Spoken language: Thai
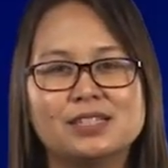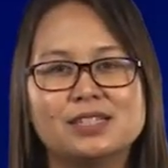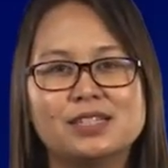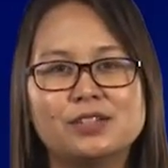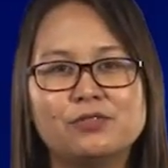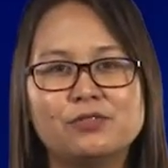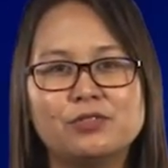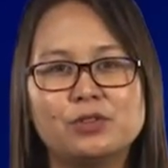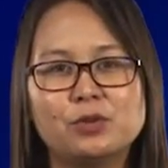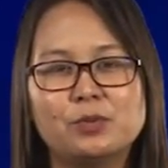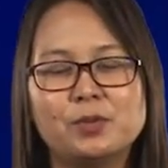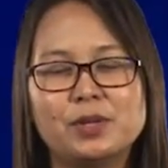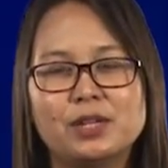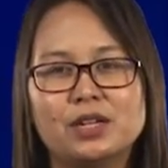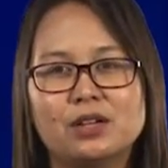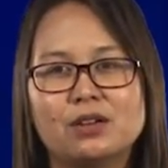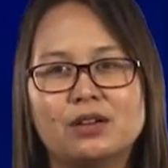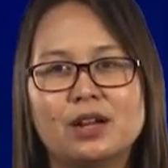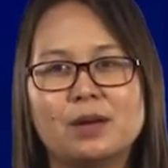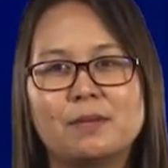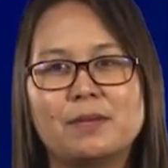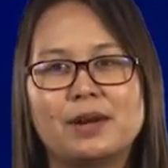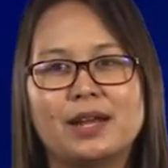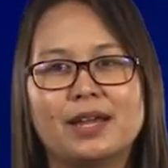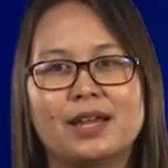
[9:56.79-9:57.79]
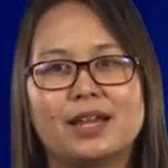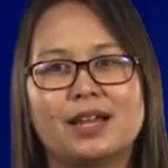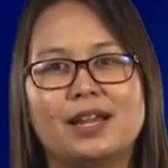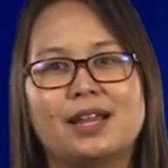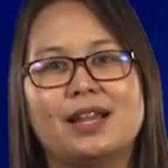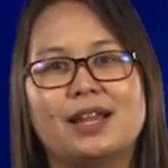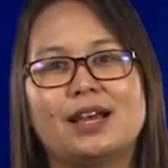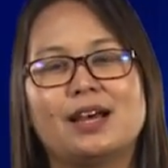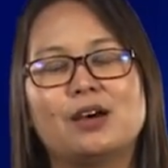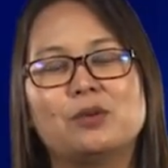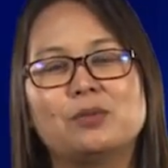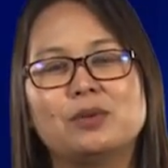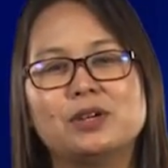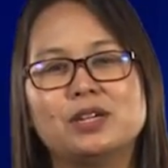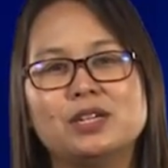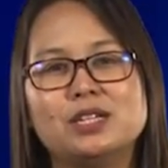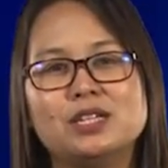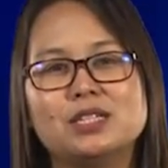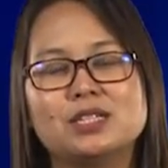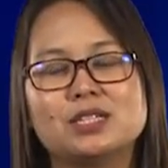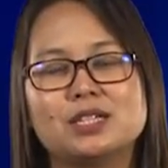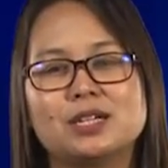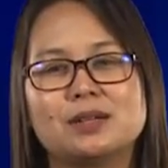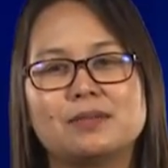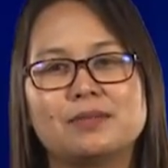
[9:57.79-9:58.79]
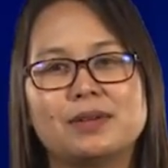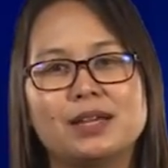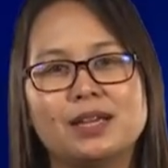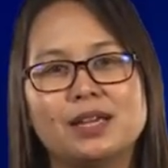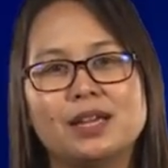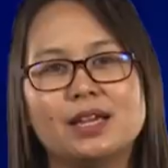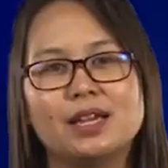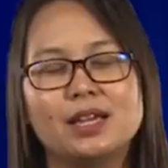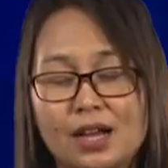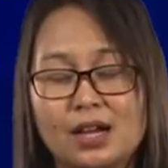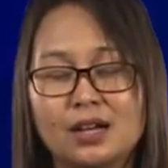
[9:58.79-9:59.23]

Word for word: ที่ฟิลิปปินส์เขาทำอะไรกันแล้ว เพื่อที่จะทำให้